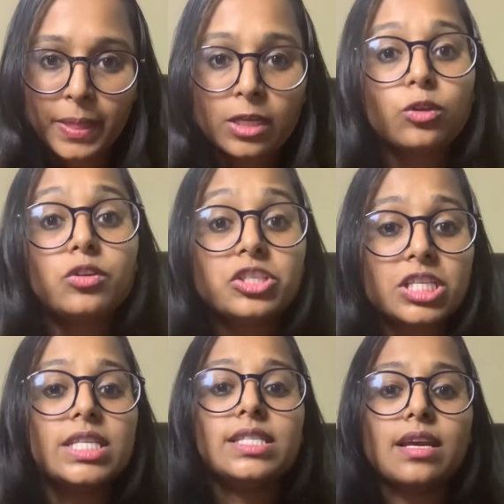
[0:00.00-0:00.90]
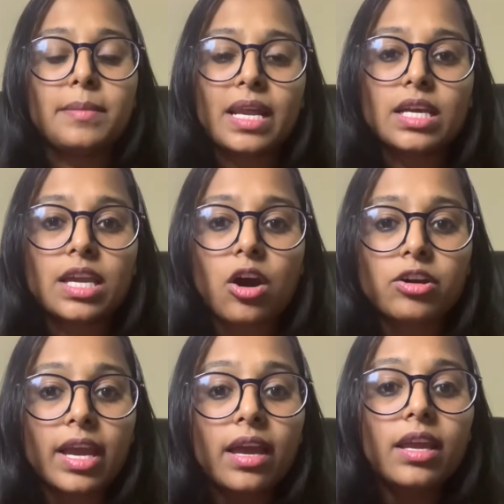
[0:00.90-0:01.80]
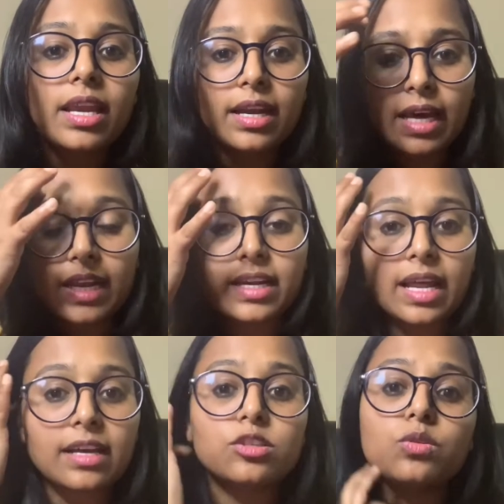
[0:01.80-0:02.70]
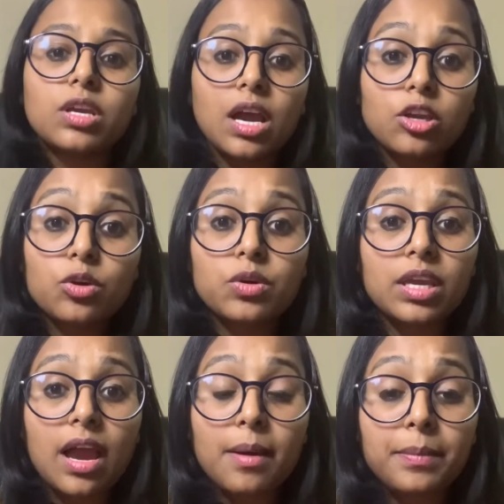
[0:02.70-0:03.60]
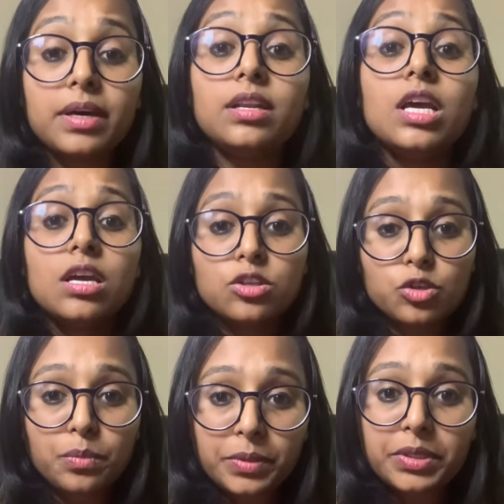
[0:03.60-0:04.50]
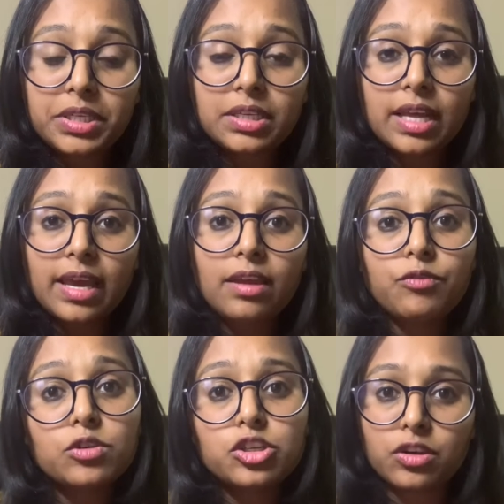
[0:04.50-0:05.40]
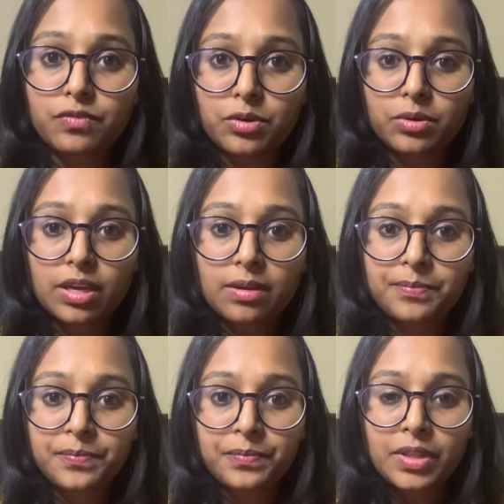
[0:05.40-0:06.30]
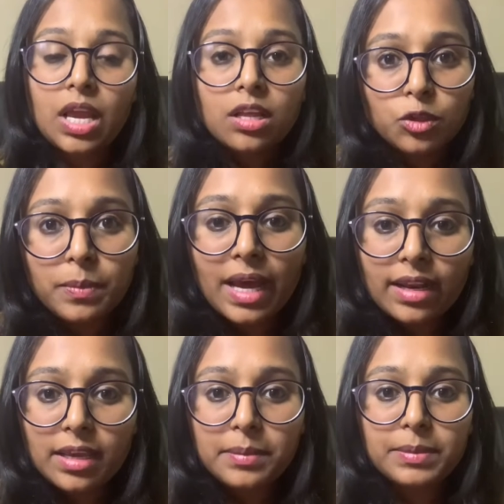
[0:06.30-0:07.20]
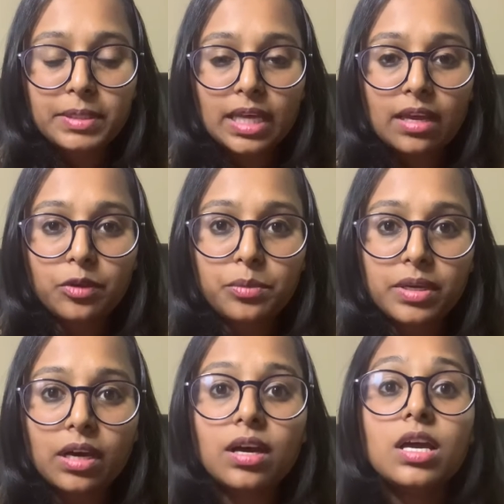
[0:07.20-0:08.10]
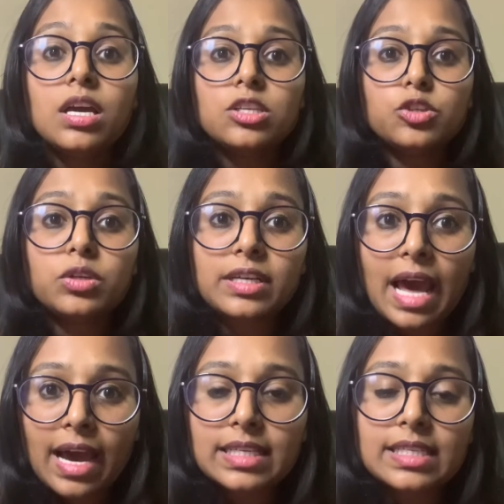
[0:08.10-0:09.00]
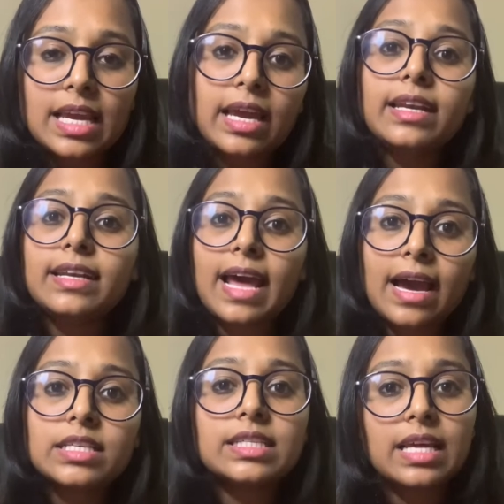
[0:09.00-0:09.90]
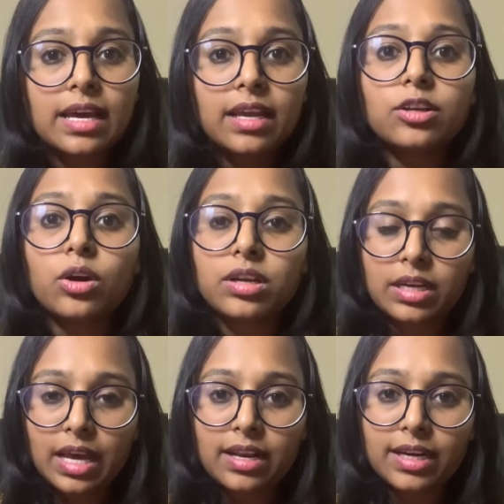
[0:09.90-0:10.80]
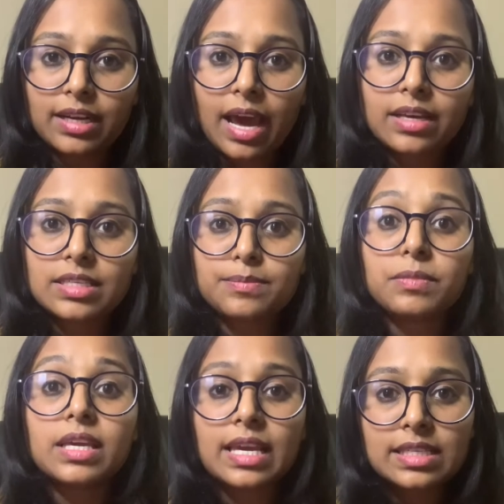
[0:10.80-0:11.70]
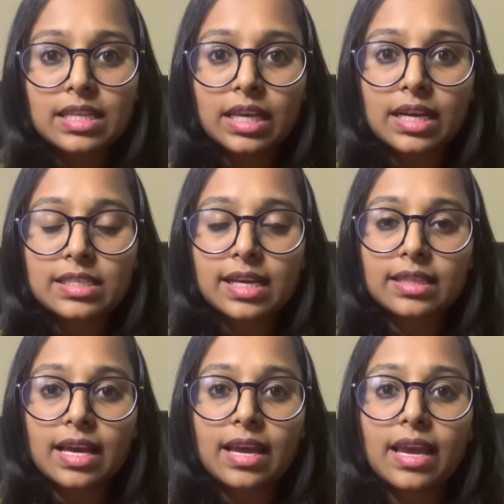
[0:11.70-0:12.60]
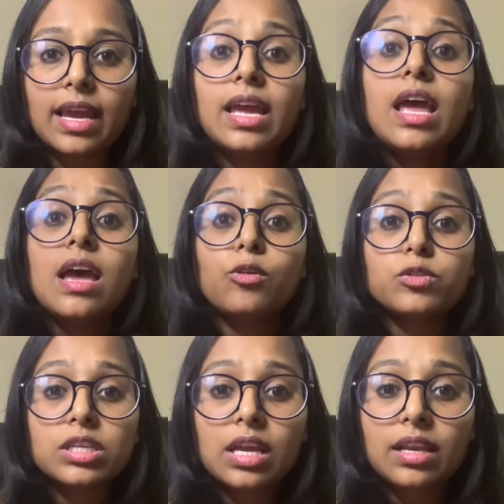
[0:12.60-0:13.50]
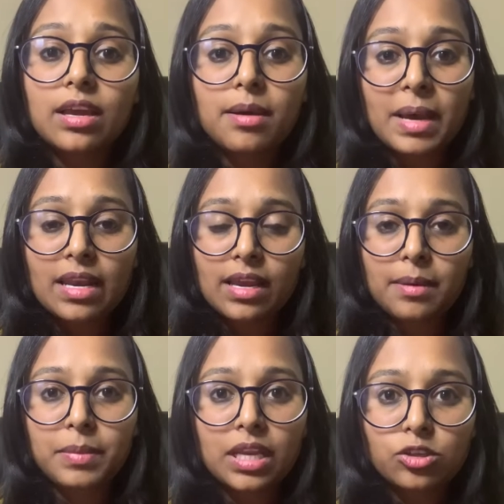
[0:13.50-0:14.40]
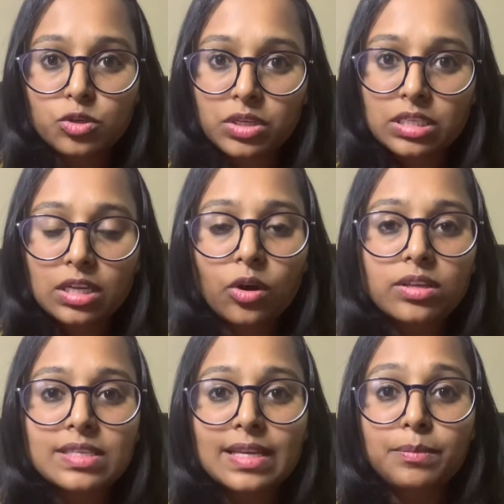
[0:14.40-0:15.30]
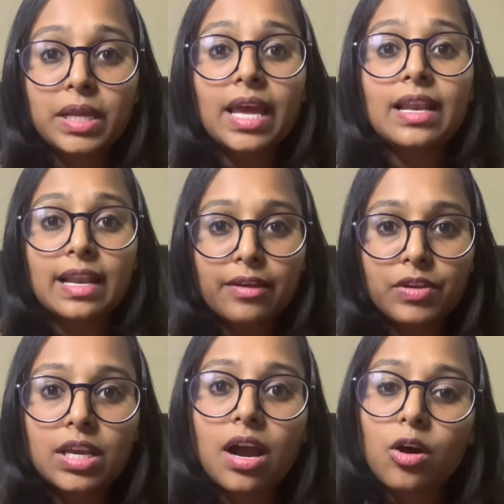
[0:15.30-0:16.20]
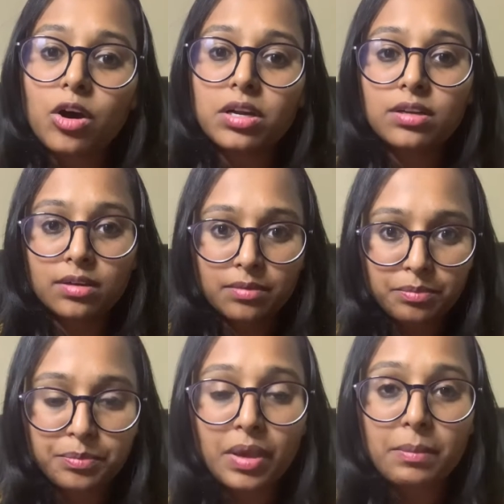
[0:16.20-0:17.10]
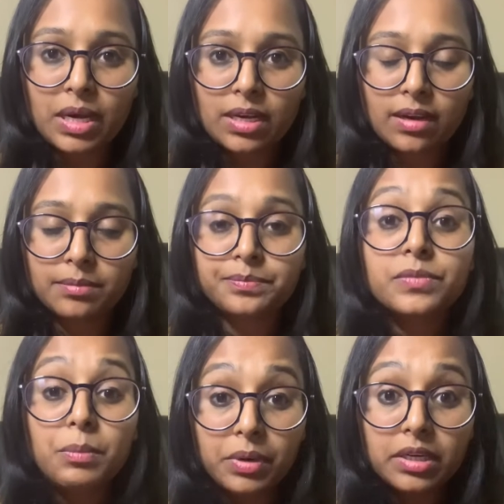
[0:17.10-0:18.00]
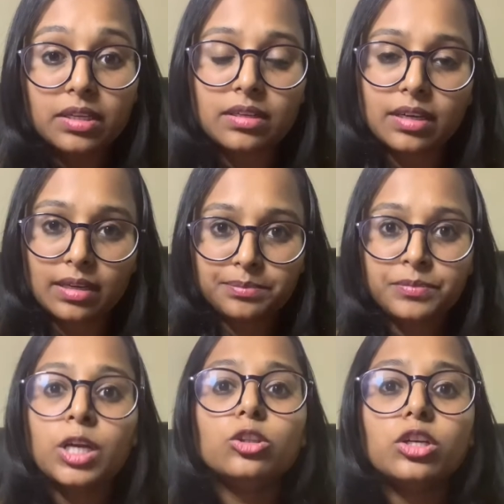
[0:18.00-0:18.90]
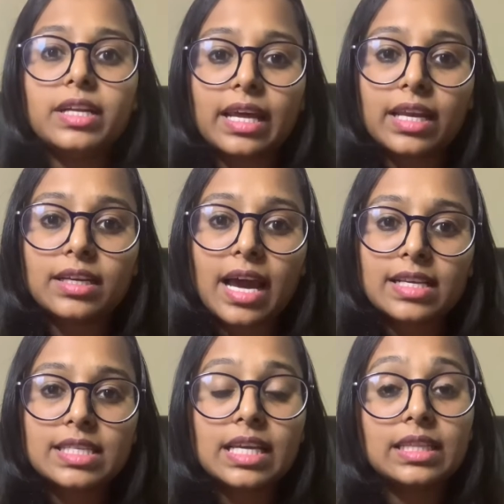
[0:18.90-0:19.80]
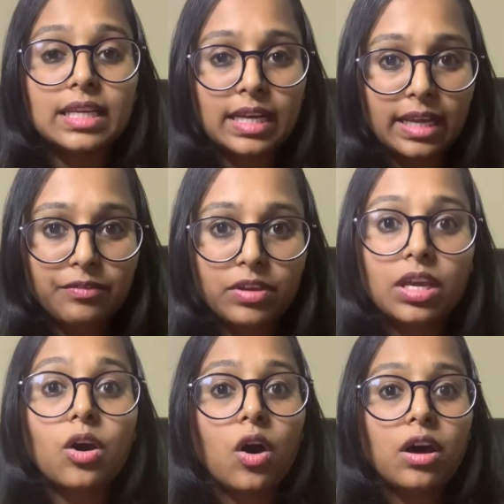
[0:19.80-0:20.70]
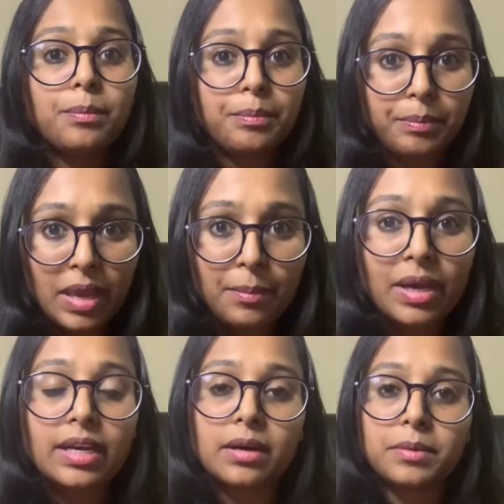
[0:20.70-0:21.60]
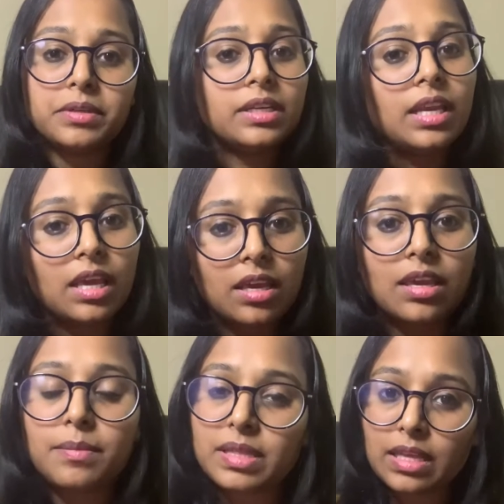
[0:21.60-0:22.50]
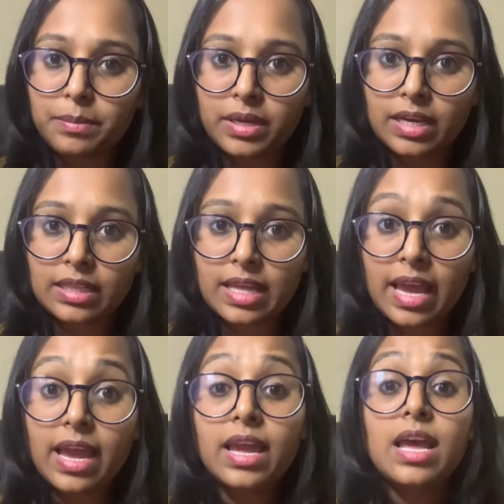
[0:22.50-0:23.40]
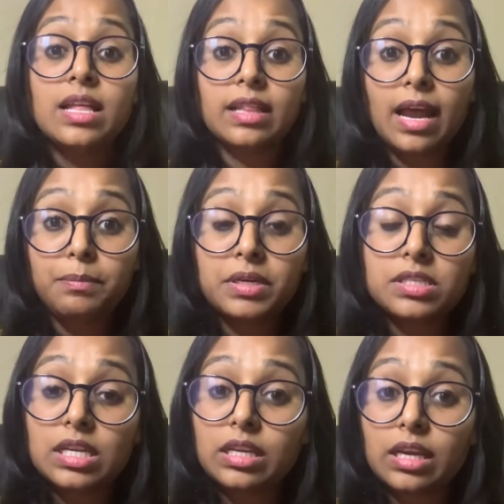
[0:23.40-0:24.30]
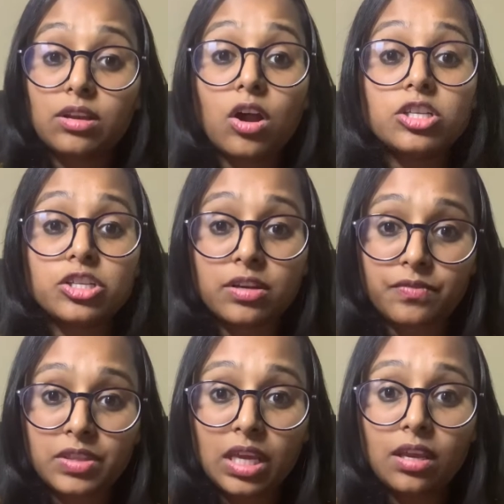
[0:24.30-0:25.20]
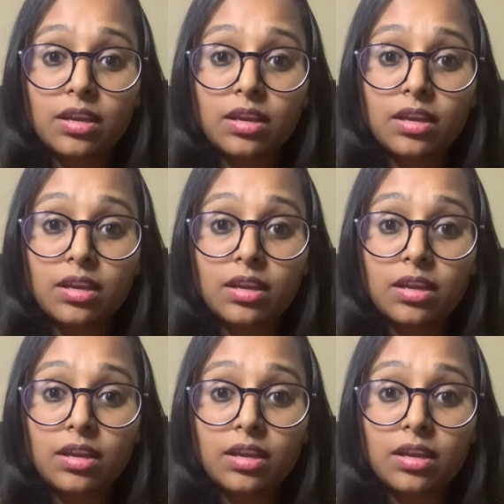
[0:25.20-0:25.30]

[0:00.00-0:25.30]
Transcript: तो जीएसटी हमारा क्या हो गया इनडायरेक्ट टैक्स हो गया क्योंकि यहां पर जो बर्डन है वो शिफ्ट हो गया दोबारा एक बार बता रही हूं बेटा जो टैक्स है टैक्स डायरेक्ट और इनडायरेक्ट टैक्स कैसे देखा जाता है उसके लिए हमारे यहां पर एक छोटा सा कॉन्सेप्ट है लेवी का और पेमेंट का बर्डन का तो डायरेक्ट टैक्स के अंदर लेवी और पेमेंट का बर्डन एक ही बंदे पर रहता है दैट पर्सन कैन नॉट शिफ्ट दी